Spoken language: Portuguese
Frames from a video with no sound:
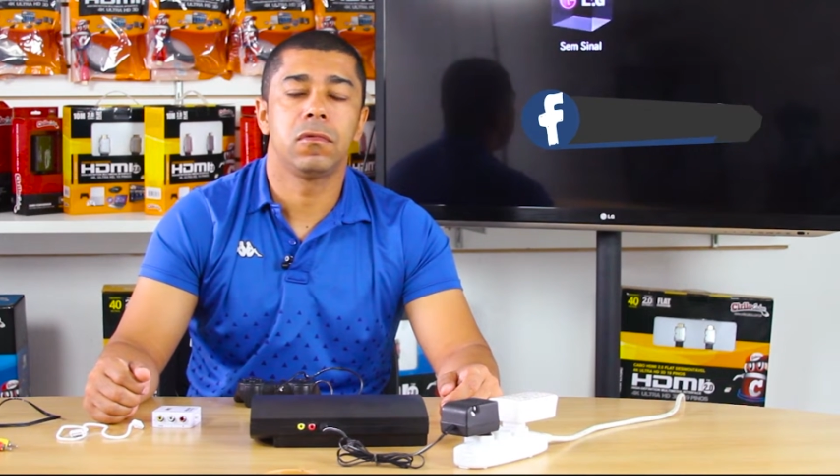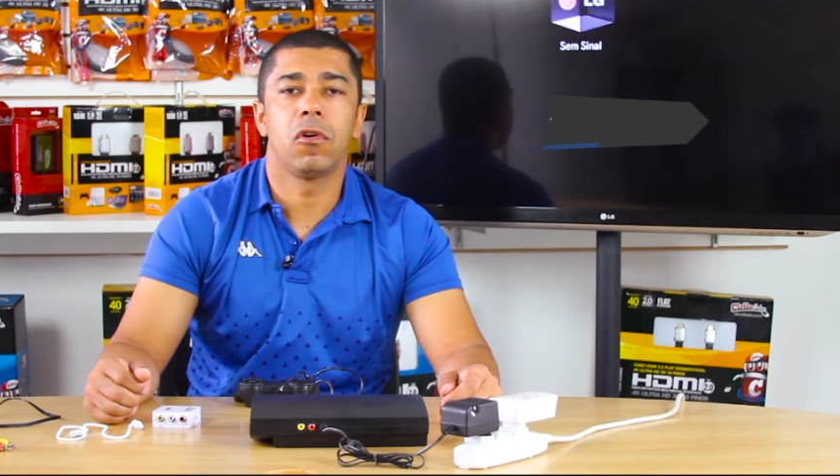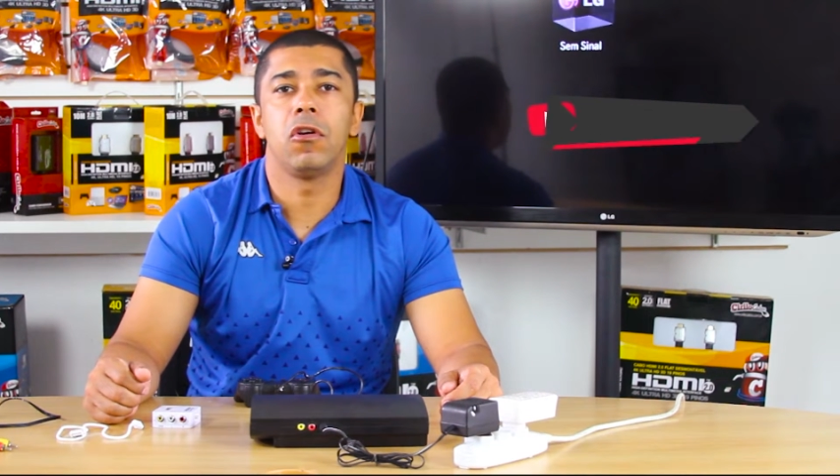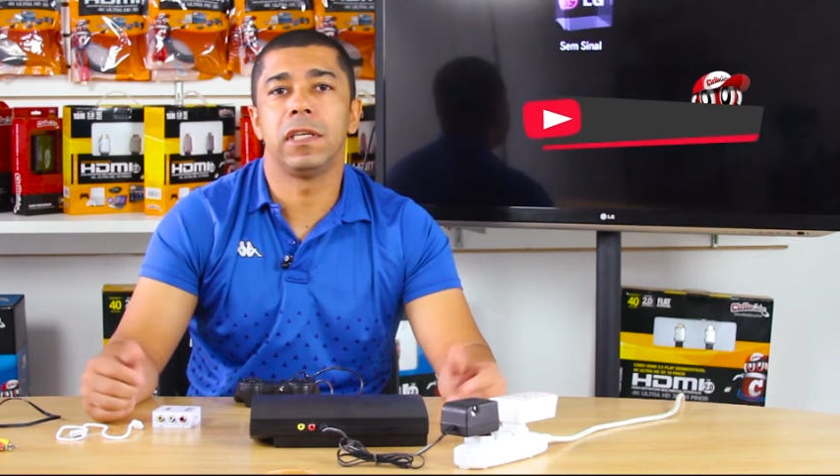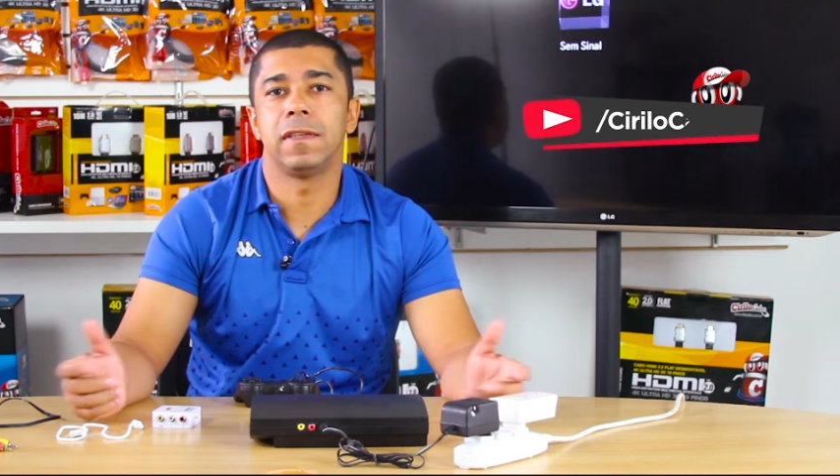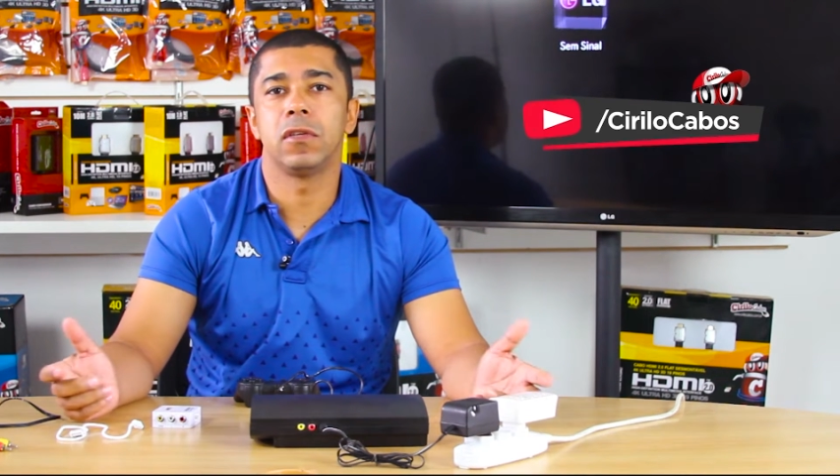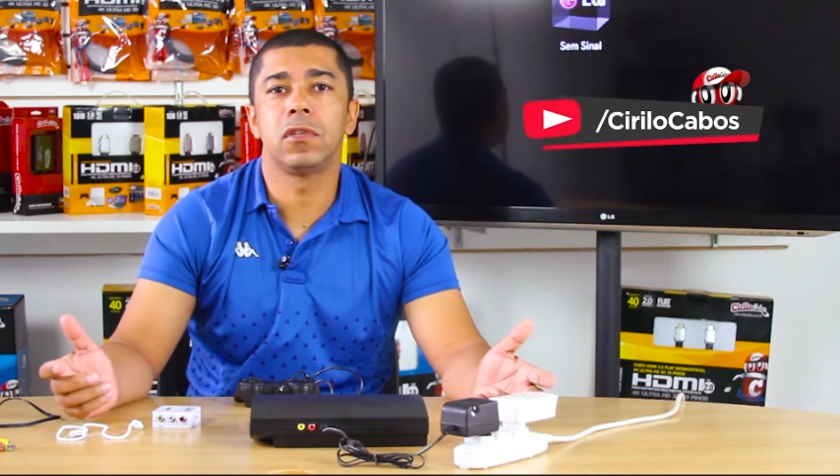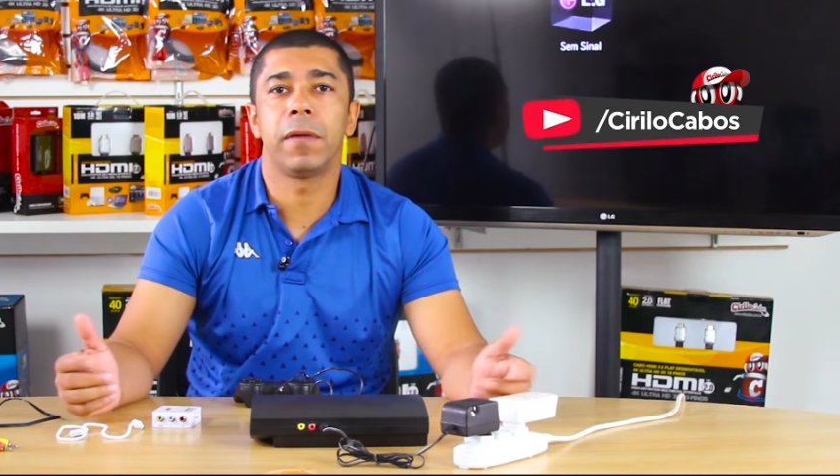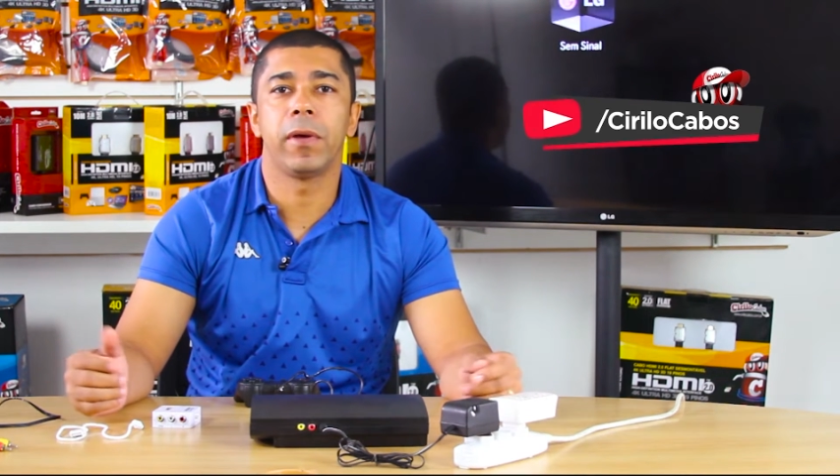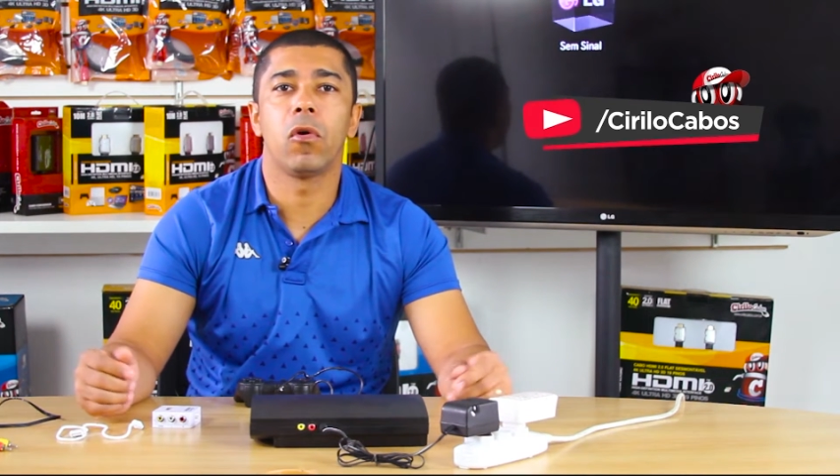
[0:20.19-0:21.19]
conhecido
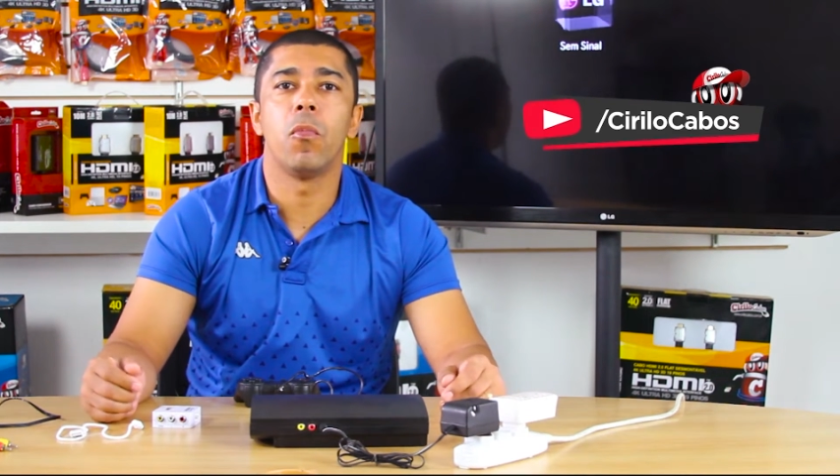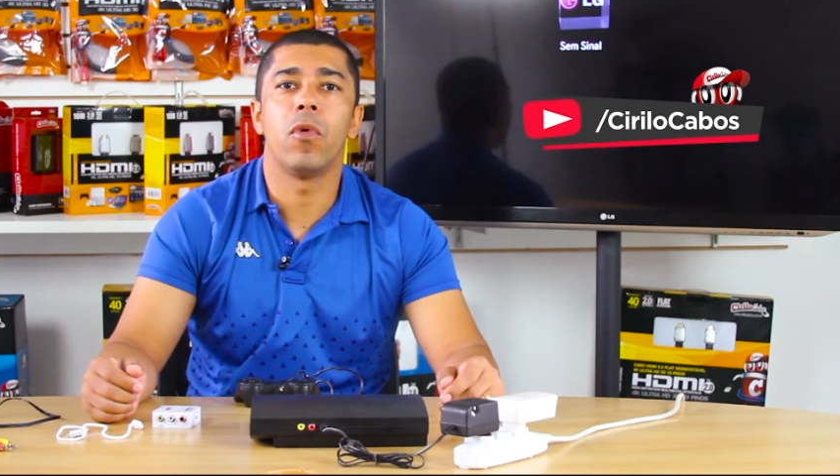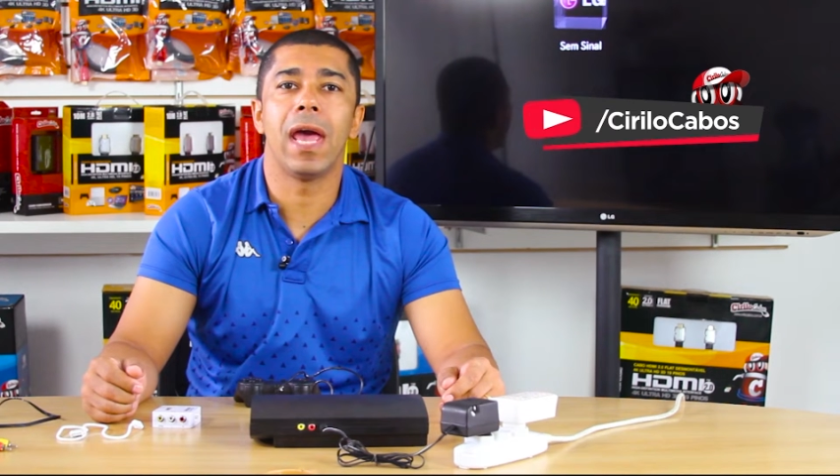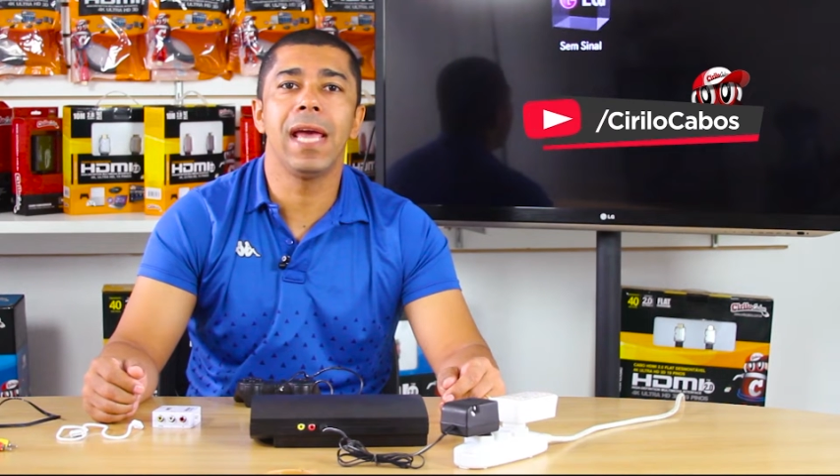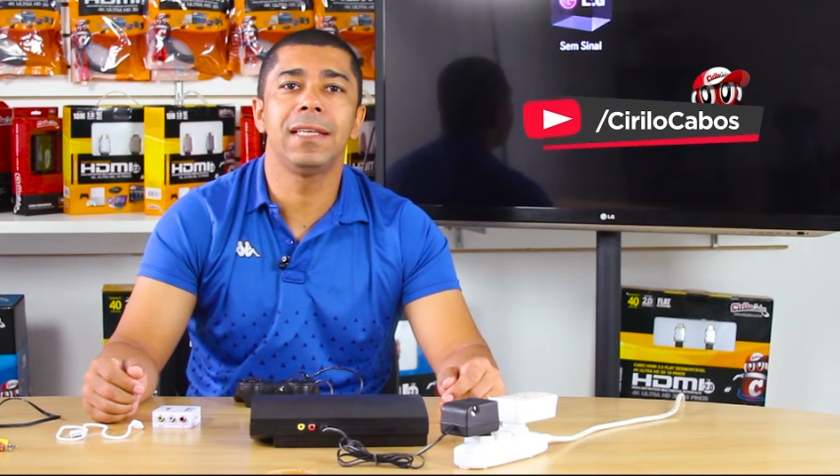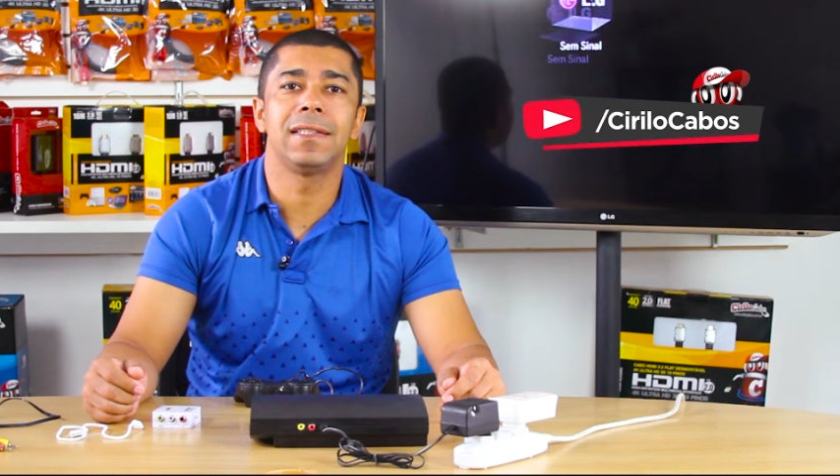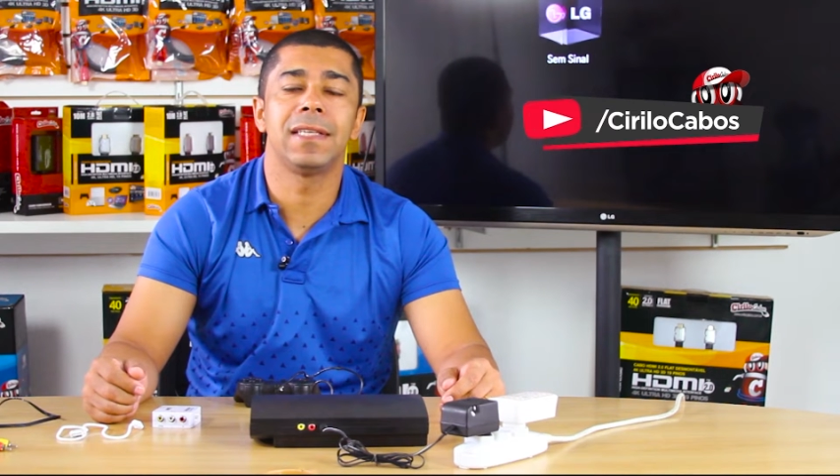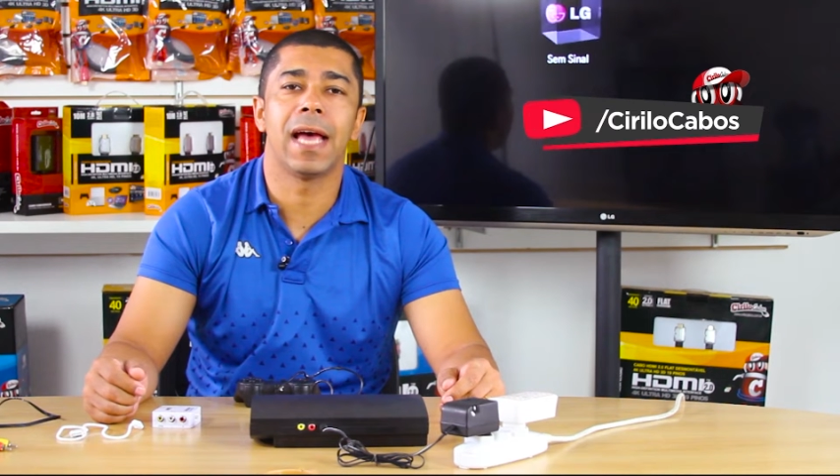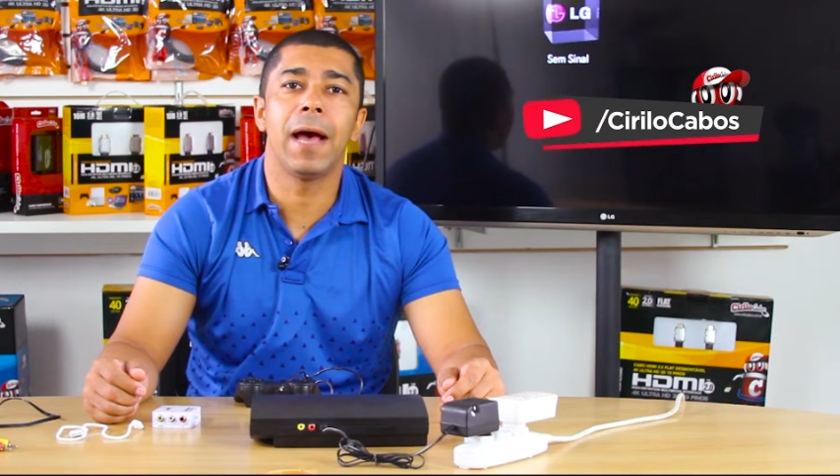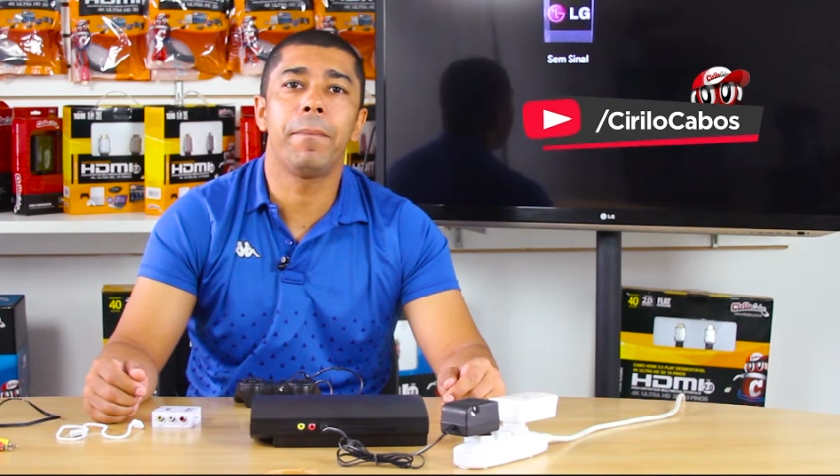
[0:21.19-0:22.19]
também como
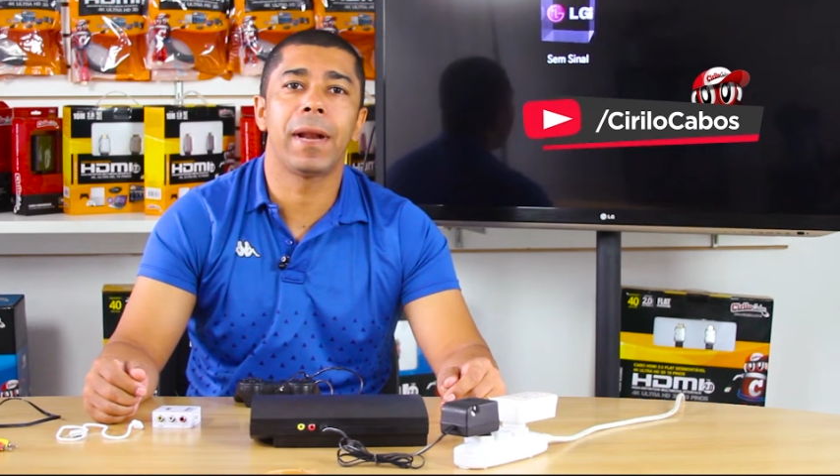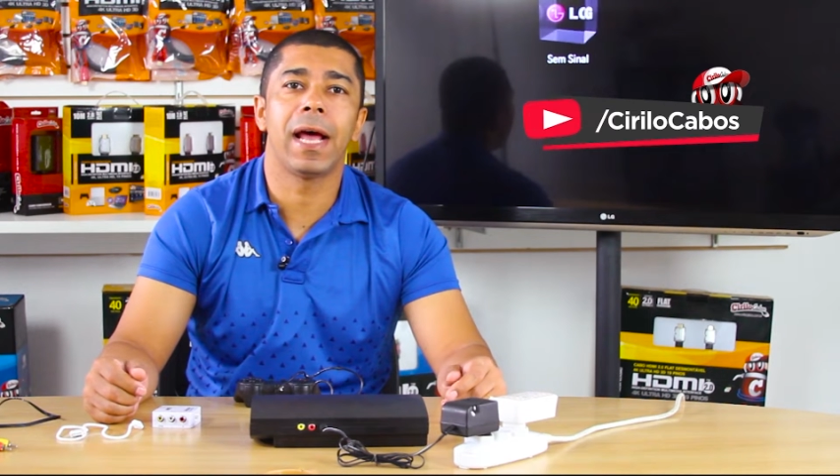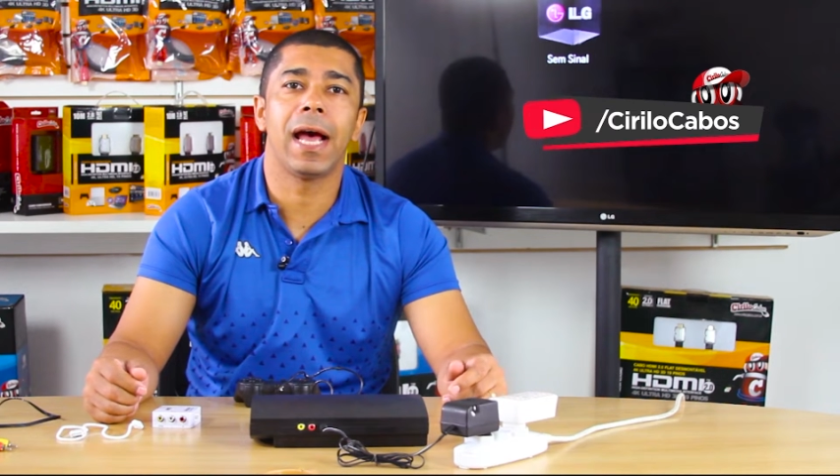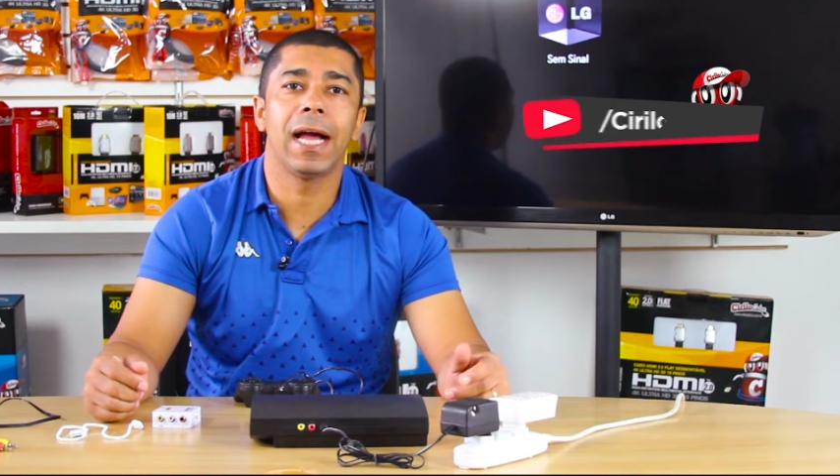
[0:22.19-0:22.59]
RCA para